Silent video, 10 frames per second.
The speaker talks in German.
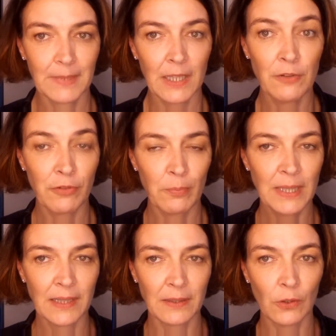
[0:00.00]

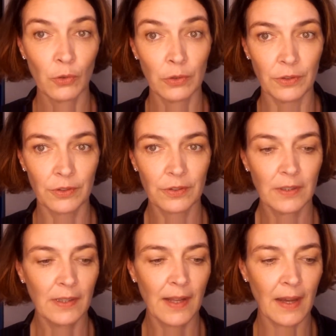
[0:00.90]
informieren und
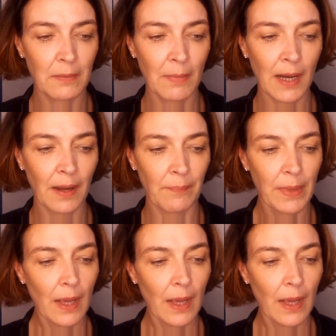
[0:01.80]
Gedanken machen.